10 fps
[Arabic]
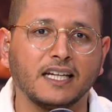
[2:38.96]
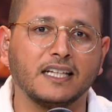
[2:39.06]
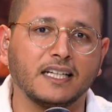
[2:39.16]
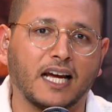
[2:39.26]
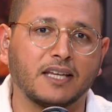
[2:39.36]

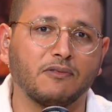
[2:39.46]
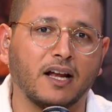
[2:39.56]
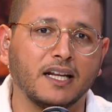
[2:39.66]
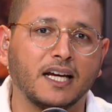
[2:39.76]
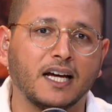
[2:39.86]
اللي نحكيو
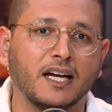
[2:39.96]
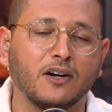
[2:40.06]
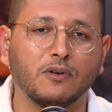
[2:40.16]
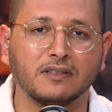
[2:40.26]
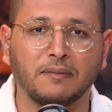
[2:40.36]
عليها
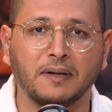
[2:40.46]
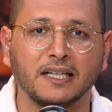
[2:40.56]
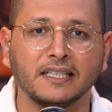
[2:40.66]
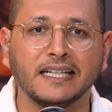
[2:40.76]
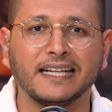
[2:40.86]

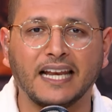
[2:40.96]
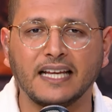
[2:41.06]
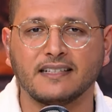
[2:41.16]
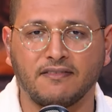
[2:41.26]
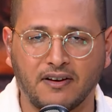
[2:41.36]
وطبعا
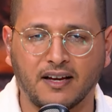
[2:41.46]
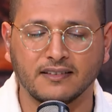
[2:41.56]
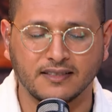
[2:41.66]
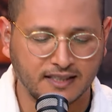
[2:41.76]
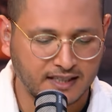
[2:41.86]
ليس
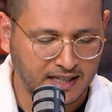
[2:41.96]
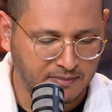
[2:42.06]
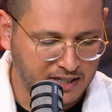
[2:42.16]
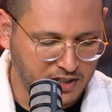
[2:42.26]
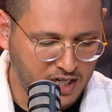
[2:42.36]
فقط
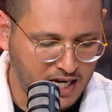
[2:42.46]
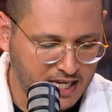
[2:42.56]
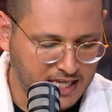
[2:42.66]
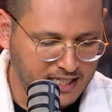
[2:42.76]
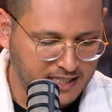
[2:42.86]
كمرجع
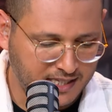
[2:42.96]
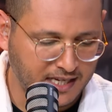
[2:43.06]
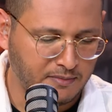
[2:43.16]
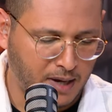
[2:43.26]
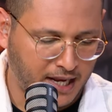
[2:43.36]

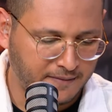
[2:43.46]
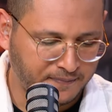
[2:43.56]
سينما